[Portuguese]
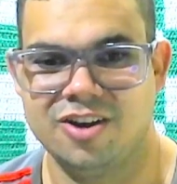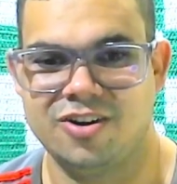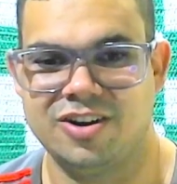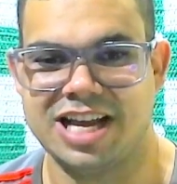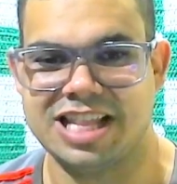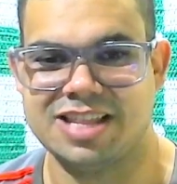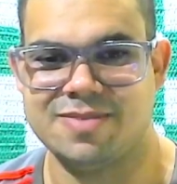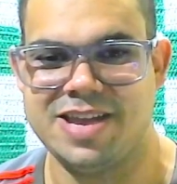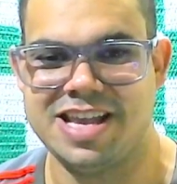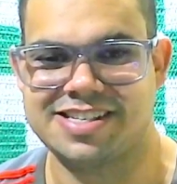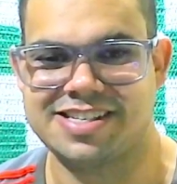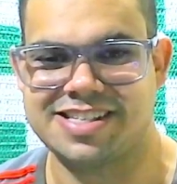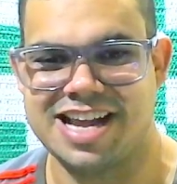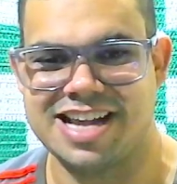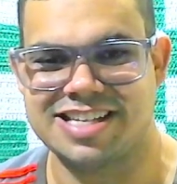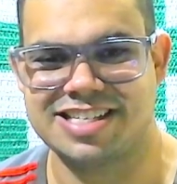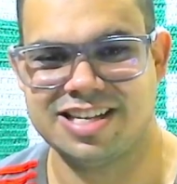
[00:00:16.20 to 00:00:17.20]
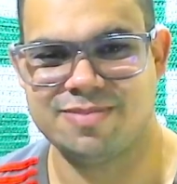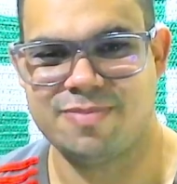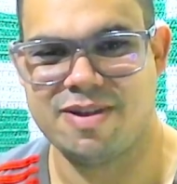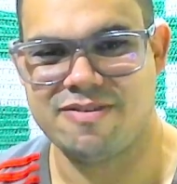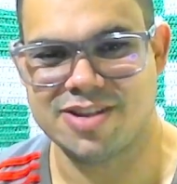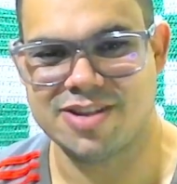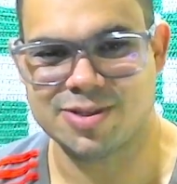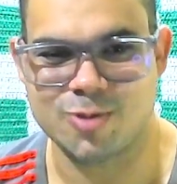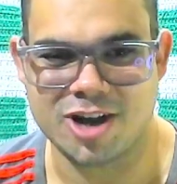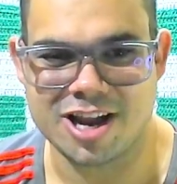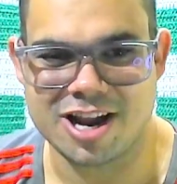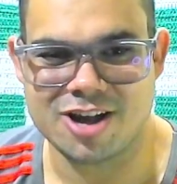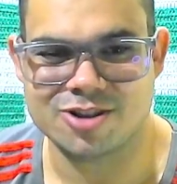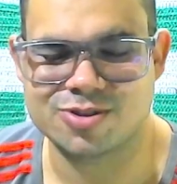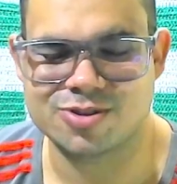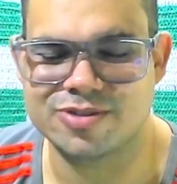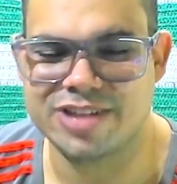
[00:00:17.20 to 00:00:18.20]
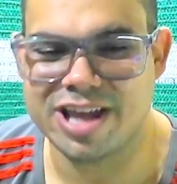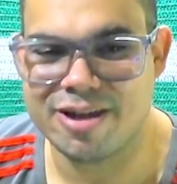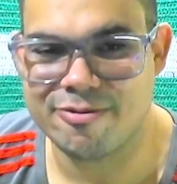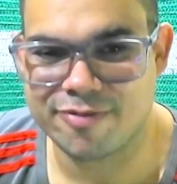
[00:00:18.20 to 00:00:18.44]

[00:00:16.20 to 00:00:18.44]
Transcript: Olá, Dabista! seja bem-vindos ao meu canal, sou o DM